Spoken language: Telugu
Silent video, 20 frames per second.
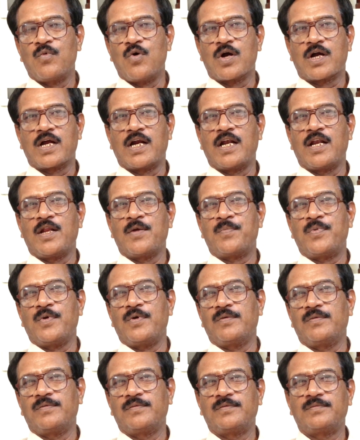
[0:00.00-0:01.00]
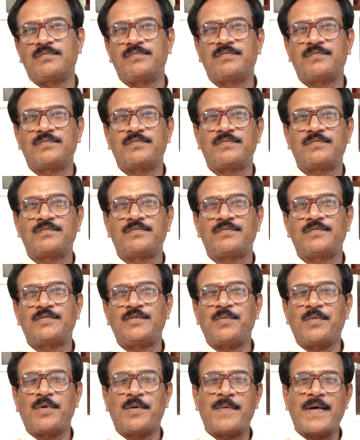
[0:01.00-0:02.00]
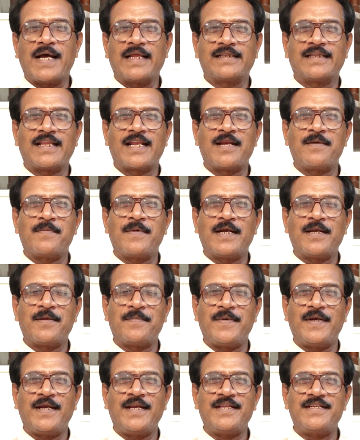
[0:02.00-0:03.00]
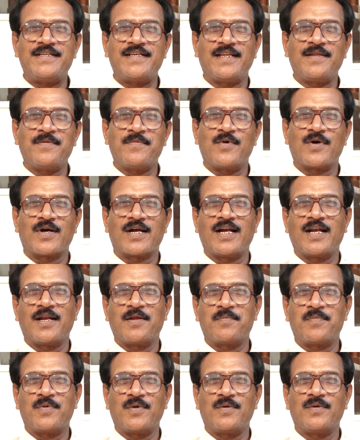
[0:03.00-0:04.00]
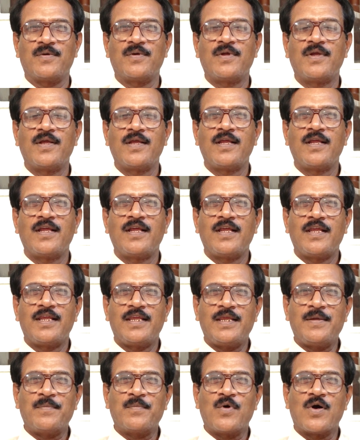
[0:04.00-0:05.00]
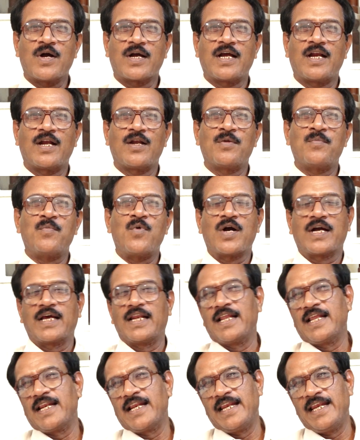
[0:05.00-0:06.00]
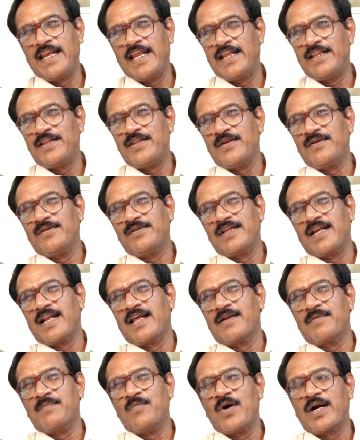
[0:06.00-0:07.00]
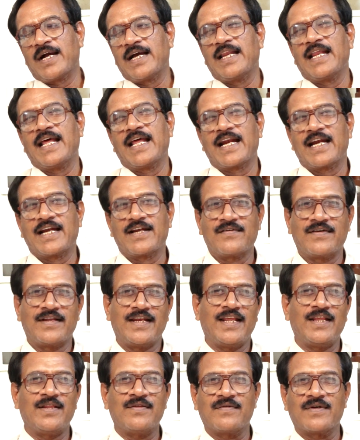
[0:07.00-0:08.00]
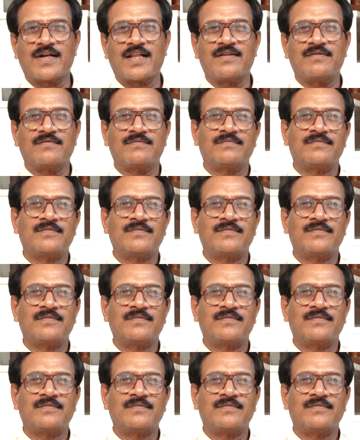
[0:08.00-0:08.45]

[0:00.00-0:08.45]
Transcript: మోకాళ్ళ నొప్పులు ఇప్పుడు అందరిని బట్టి పీడించేది మోకాళ్ళ నొప్పులు ఈ మోకాళ్ళు బొక్కలు అరిగినాయని తిరుగుతున్నారు బొక్కలు అరగటం అనేది ఉండదు